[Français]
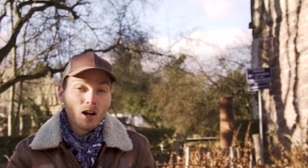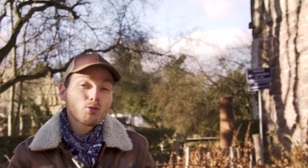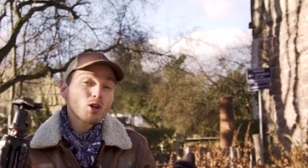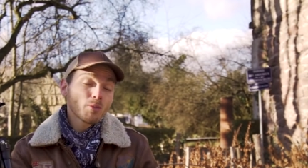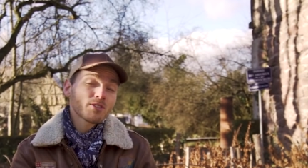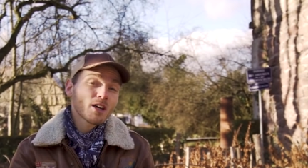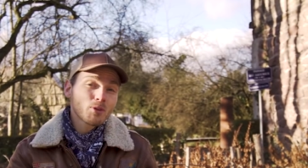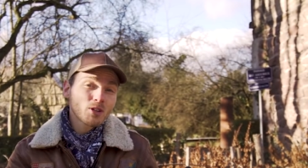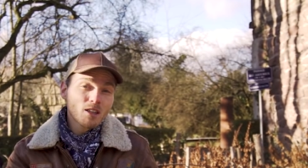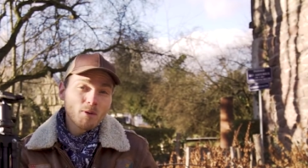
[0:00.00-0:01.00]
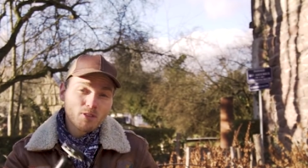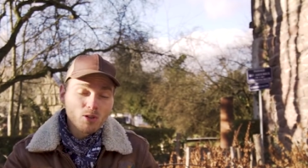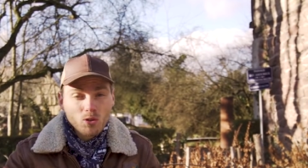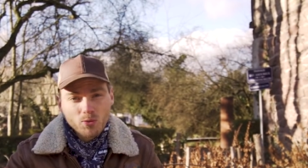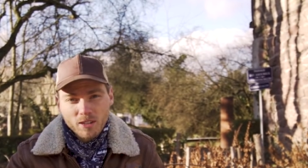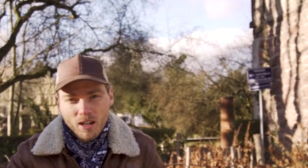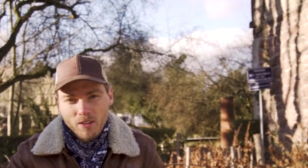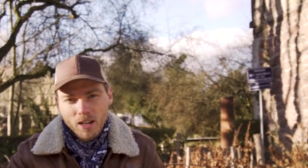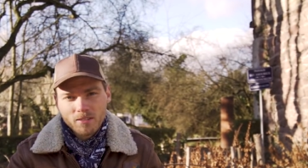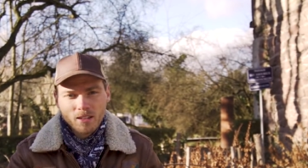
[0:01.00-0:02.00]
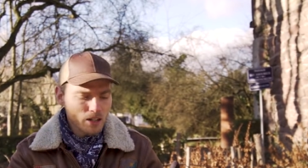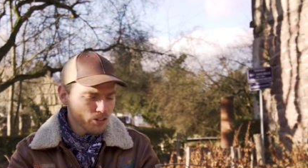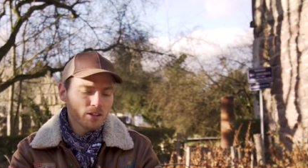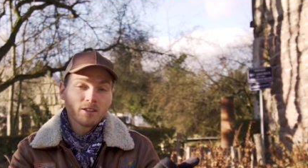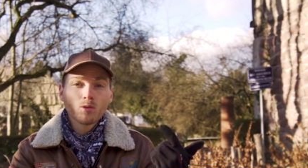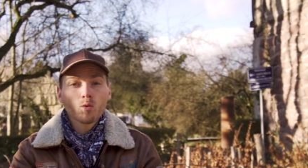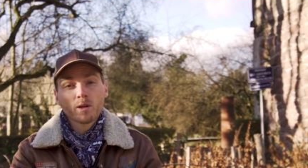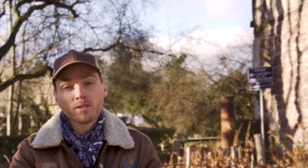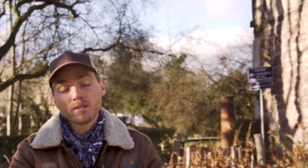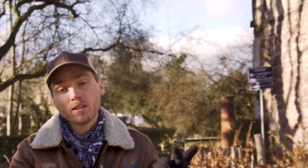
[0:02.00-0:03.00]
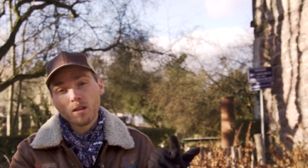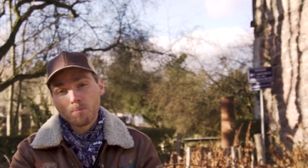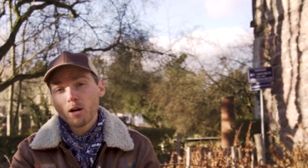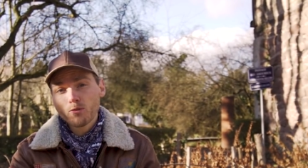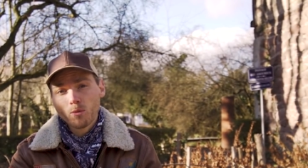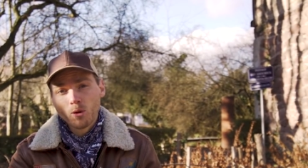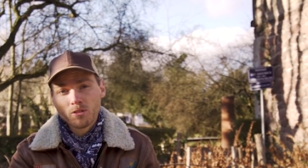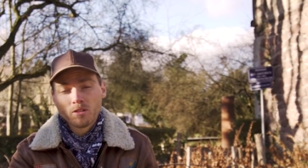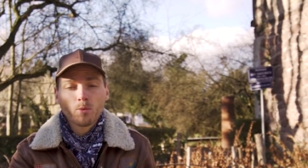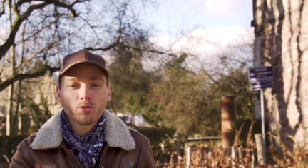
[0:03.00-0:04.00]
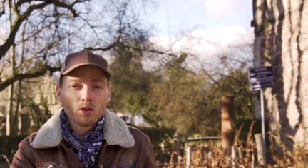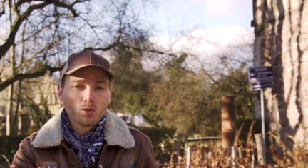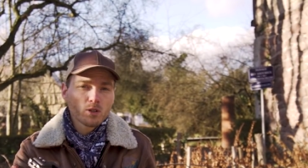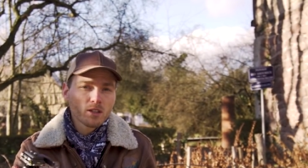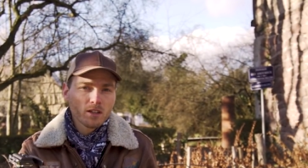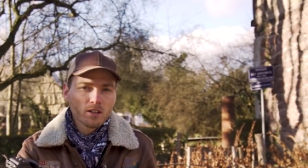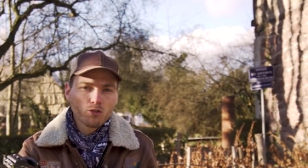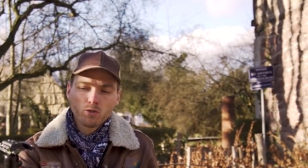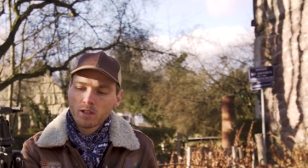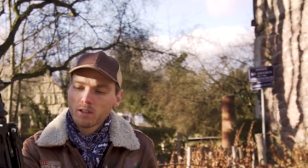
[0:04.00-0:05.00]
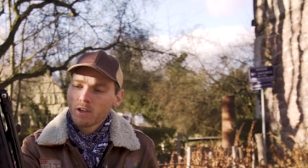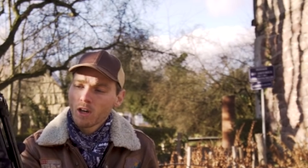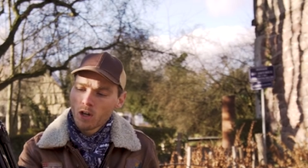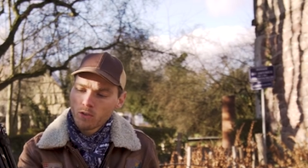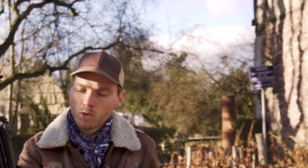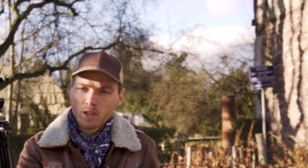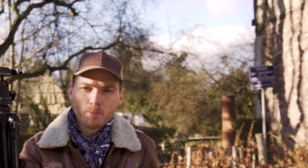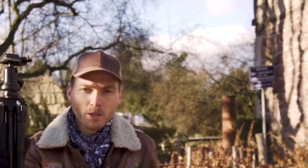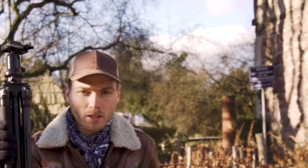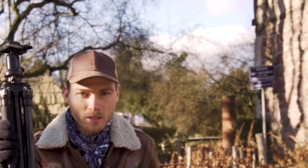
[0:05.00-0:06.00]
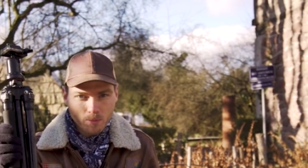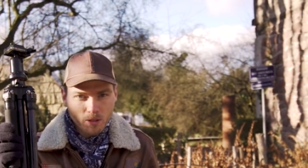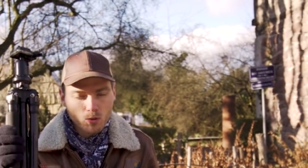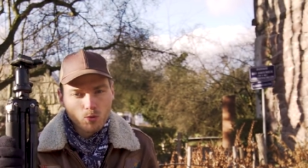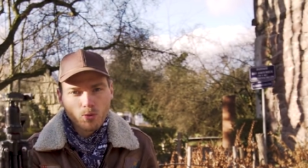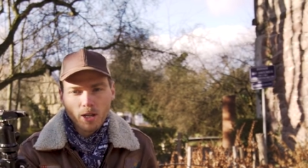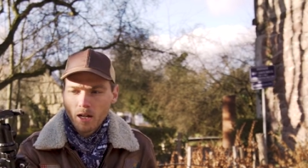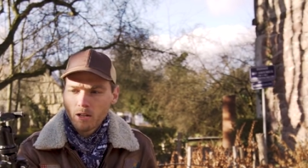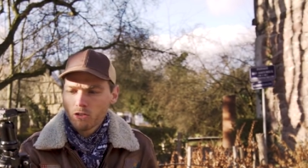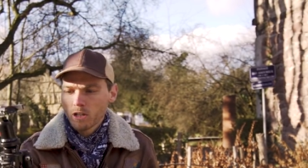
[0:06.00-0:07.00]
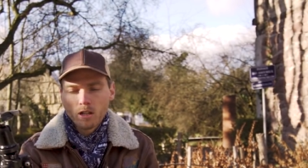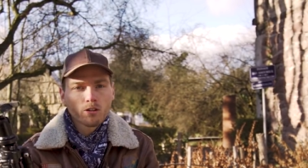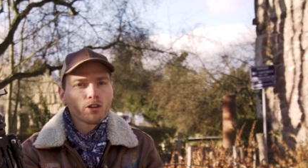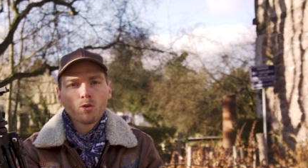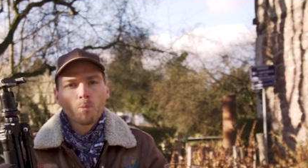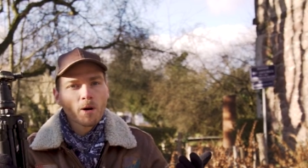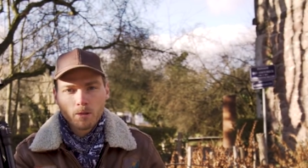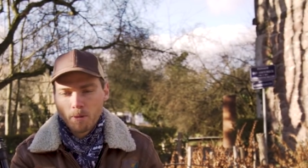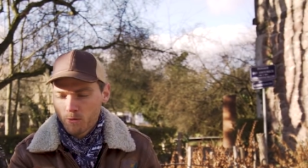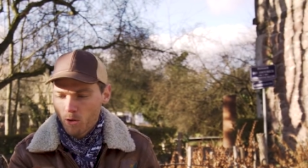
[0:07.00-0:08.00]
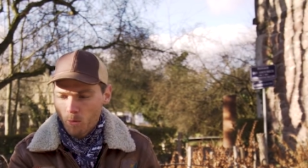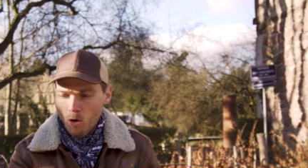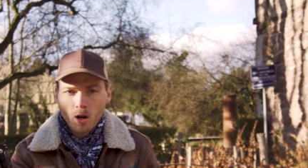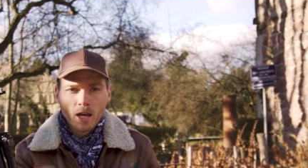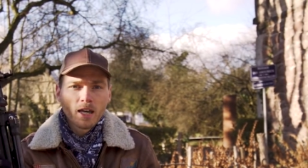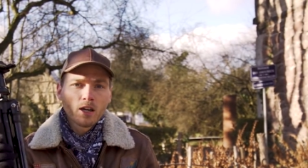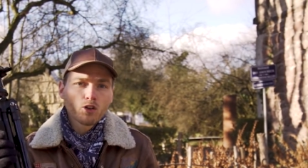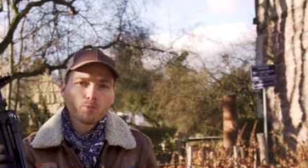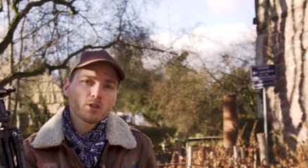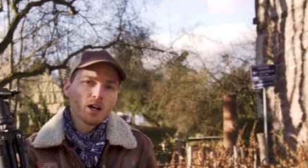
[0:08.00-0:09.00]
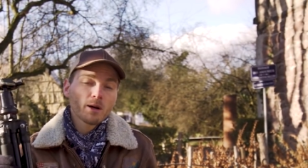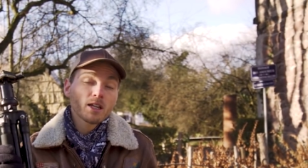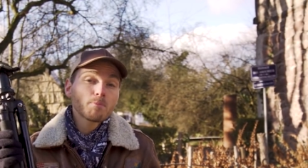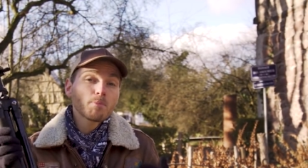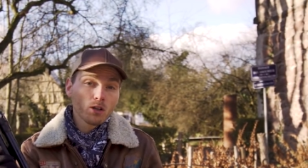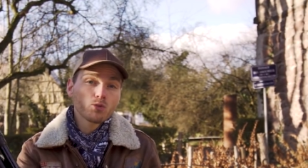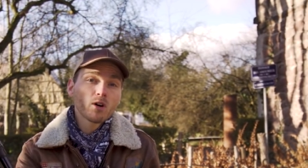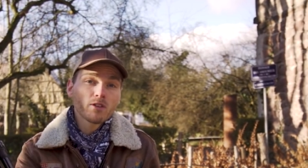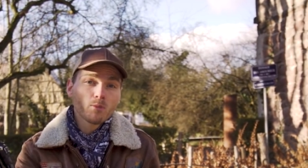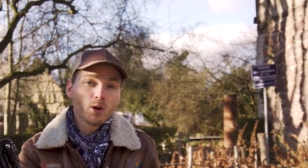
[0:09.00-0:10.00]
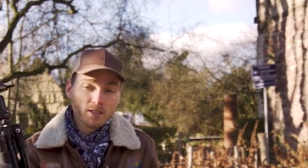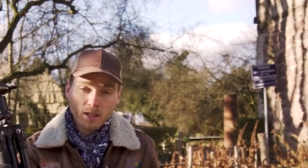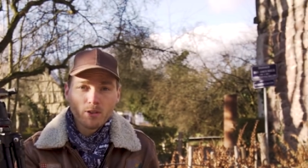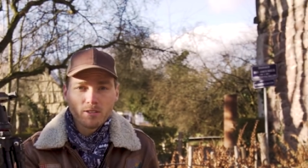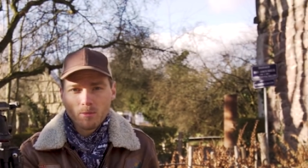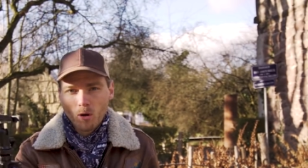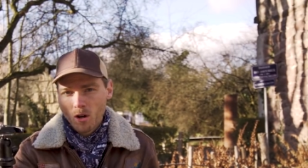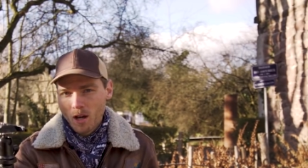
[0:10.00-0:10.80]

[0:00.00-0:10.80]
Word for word: Alors vous commencez à me connaître, ma philosophie de travail, c'est légèreté, compacité et performance. Et c'est pour ça que depuis des années, j'utilise ce trépied, un trépied de voyage qui est léger, compact, performant et que je peux trimballer partout avec moi très facilement.